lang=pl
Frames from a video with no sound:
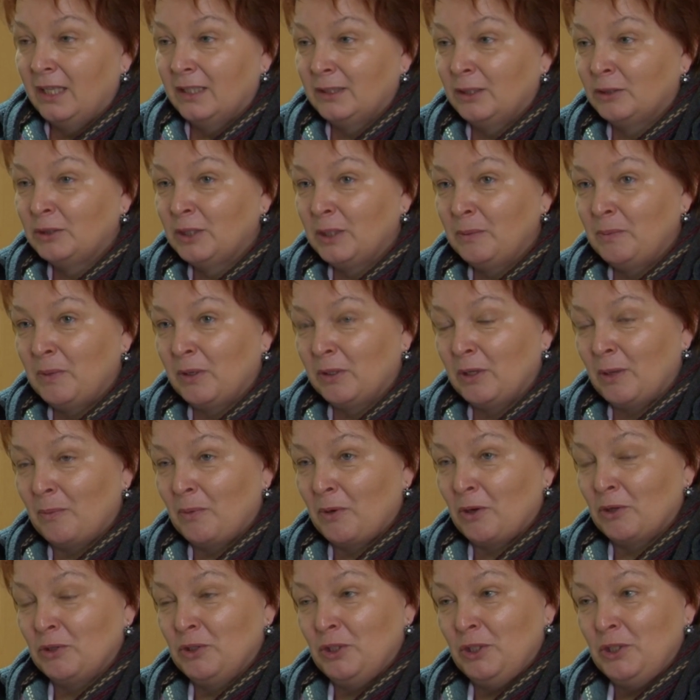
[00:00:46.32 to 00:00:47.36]
Do tej pory
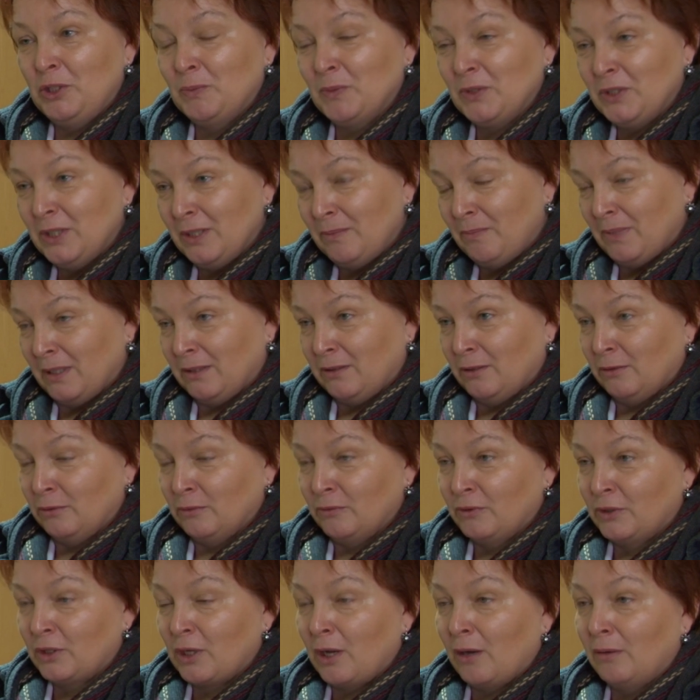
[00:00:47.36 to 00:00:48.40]
obchodziliśmy Dzień
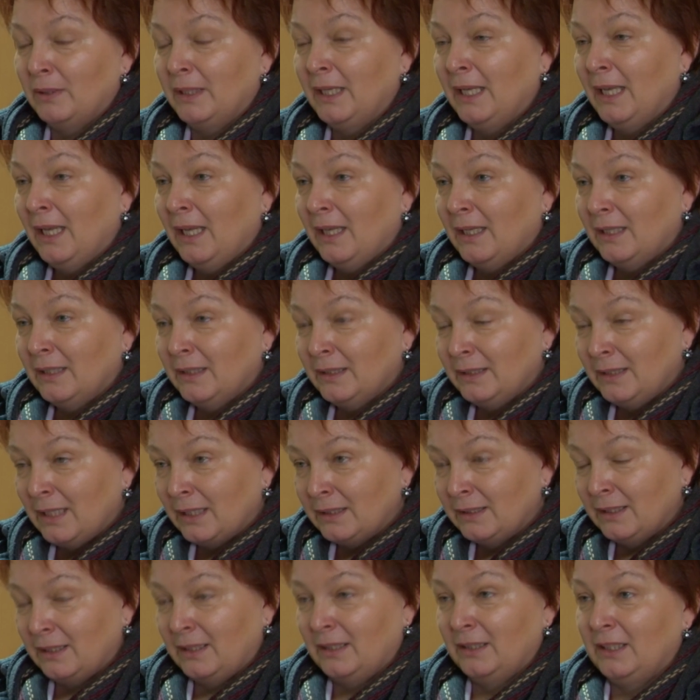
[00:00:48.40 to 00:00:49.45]
Patronów Szkoły y,
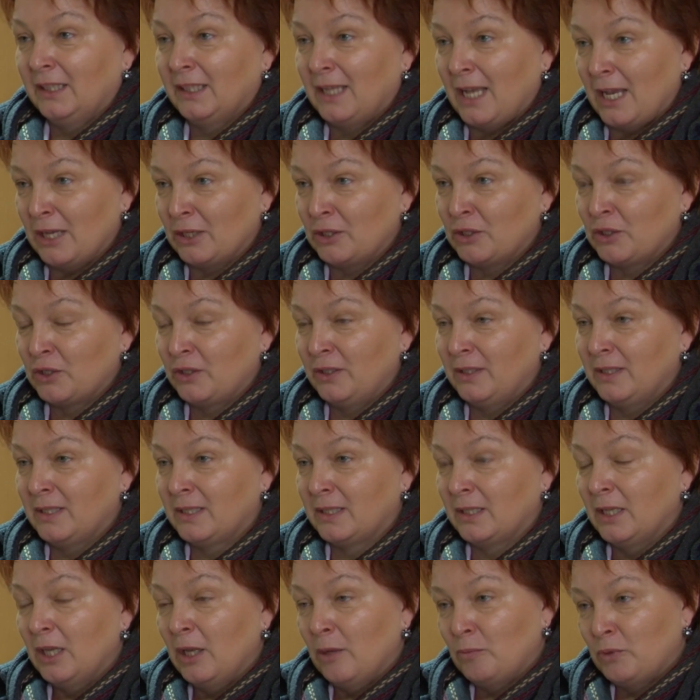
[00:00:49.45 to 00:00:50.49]
na terenie
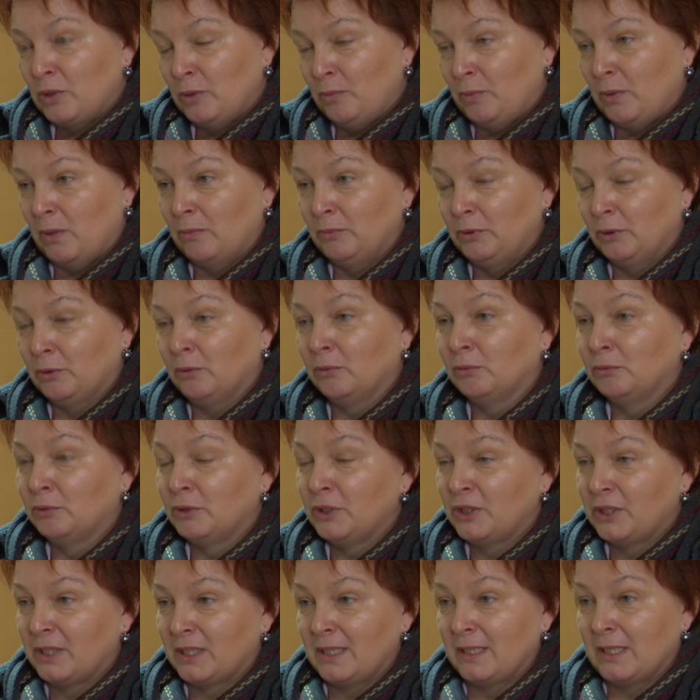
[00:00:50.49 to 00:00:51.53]
Karsznic przy pomniku,
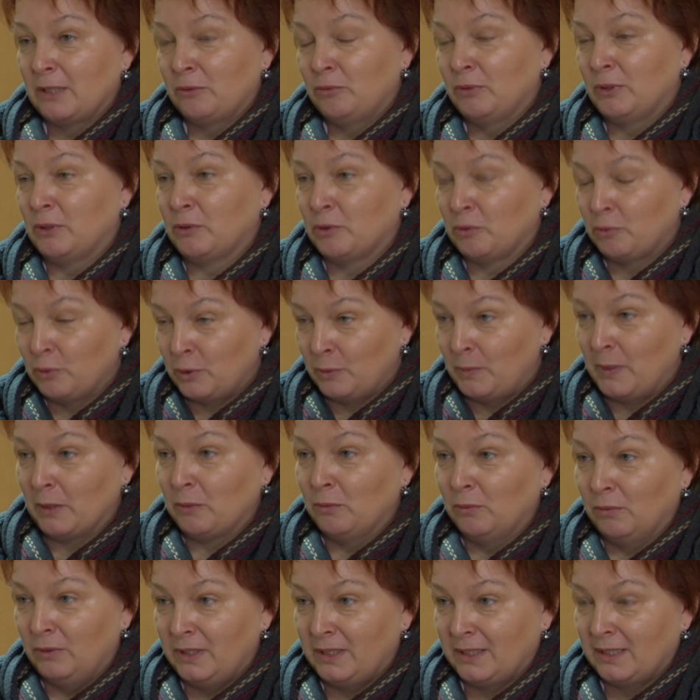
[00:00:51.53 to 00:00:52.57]
który się znajduje u
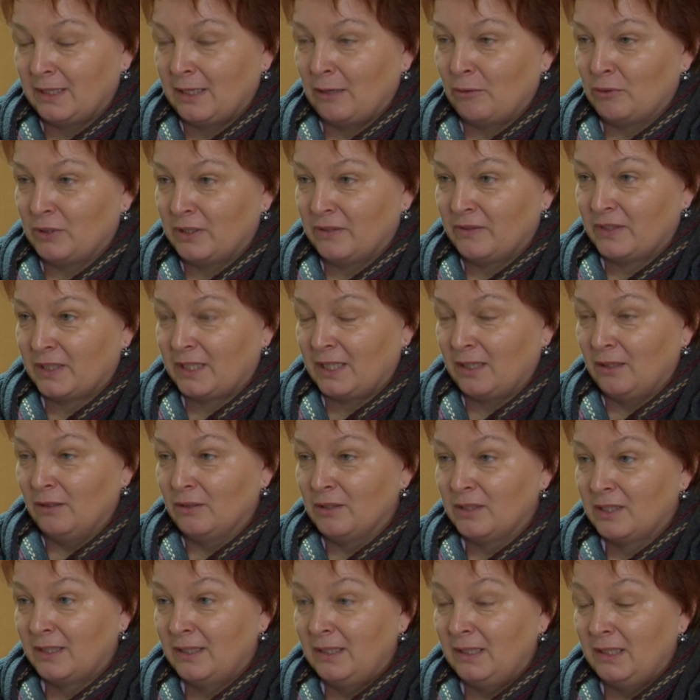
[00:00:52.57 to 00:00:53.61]
zbiegu ulicy Kałużewskiego
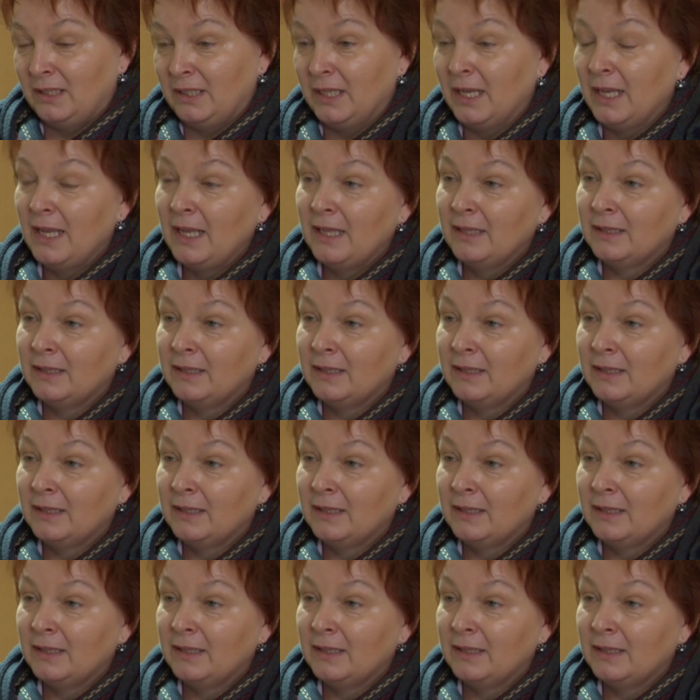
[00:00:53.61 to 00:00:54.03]
i Sylli.